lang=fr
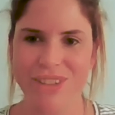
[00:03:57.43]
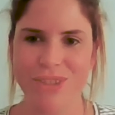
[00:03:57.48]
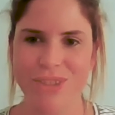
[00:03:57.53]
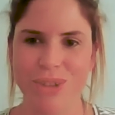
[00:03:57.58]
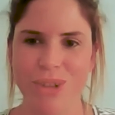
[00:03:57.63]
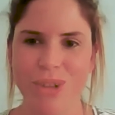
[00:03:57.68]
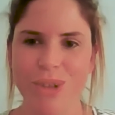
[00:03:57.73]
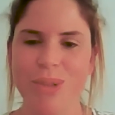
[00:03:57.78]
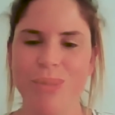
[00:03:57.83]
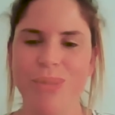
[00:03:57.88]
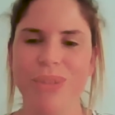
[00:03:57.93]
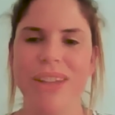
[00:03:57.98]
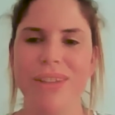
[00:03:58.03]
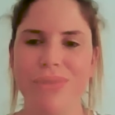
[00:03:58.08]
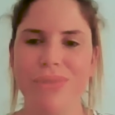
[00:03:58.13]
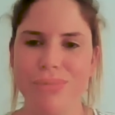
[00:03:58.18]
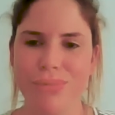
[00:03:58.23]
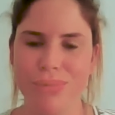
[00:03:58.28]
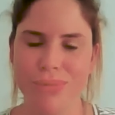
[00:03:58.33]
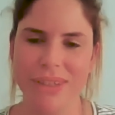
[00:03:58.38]
je recommande
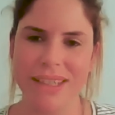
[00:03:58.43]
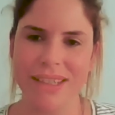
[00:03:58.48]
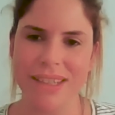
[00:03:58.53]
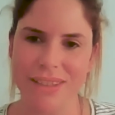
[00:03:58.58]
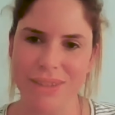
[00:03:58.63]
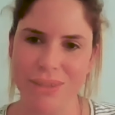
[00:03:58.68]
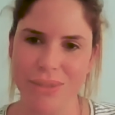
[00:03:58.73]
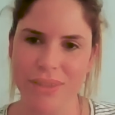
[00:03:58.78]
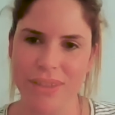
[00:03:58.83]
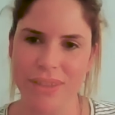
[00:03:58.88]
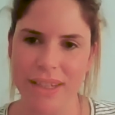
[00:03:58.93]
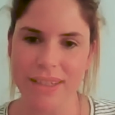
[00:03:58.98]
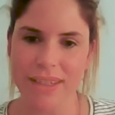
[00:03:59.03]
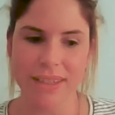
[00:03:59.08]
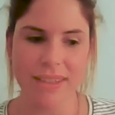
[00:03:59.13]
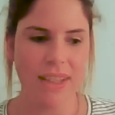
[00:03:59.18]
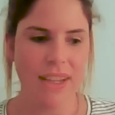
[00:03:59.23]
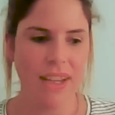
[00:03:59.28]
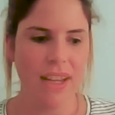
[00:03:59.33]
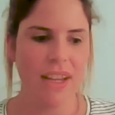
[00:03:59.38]
à fond Data
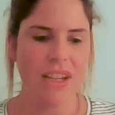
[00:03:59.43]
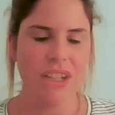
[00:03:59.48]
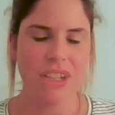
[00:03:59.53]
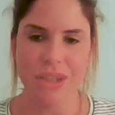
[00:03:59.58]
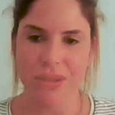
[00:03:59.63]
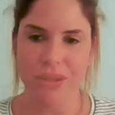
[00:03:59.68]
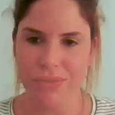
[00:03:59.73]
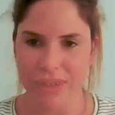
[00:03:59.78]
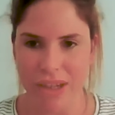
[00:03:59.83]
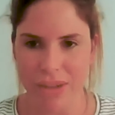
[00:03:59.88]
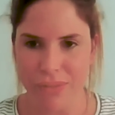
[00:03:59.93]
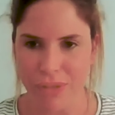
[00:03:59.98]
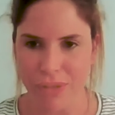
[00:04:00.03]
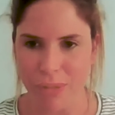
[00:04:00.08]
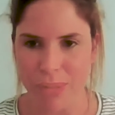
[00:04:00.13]
Scientist. J'ai fait la